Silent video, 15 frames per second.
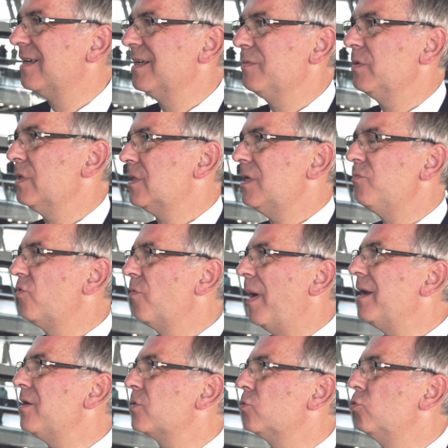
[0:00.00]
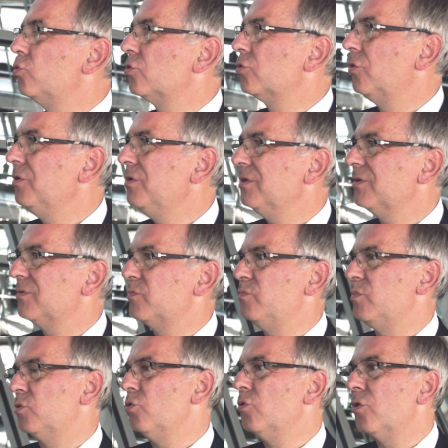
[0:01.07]
Äh, es gibt für beides gute Gründe.
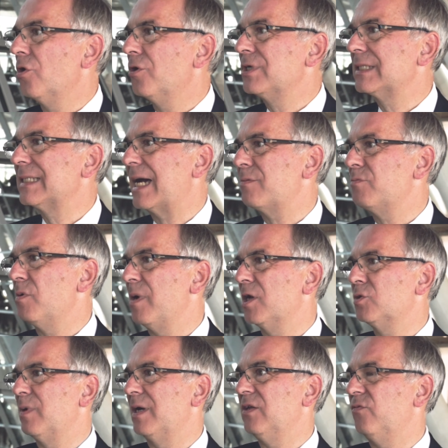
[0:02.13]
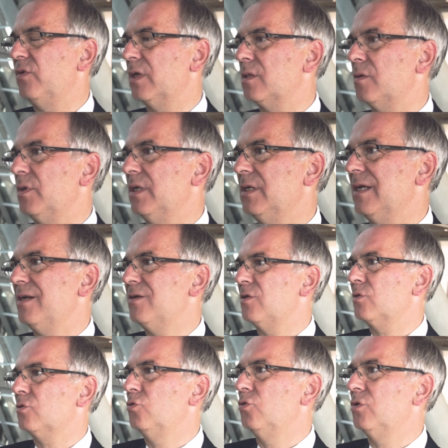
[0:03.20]
Junge Leute sagen mir manchmal, die Flexibilität
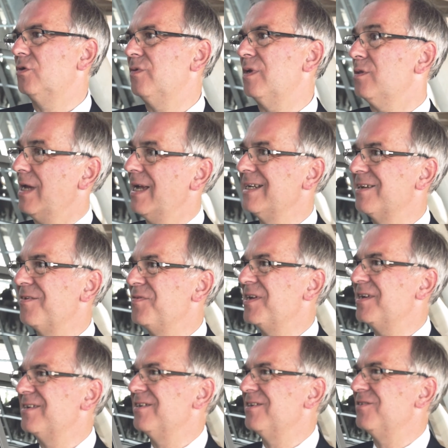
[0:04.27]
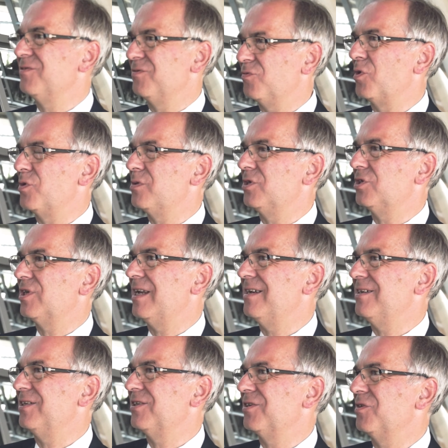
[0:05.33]
ist gut. Wenn sie älter werden, wollen sie
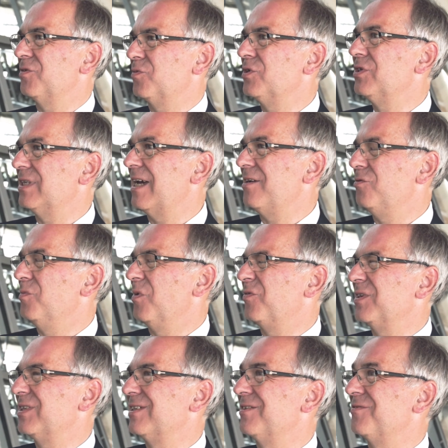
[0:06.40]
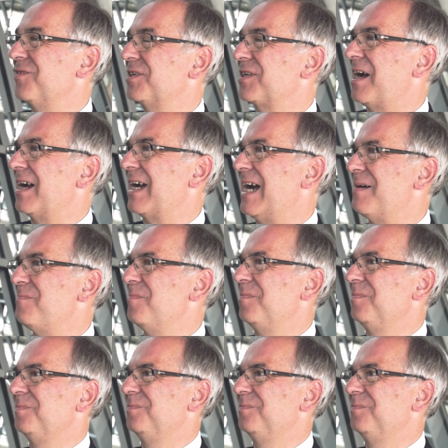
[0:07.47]
ständig, äh, wollen sie einen unbefristeten Vertrag haben.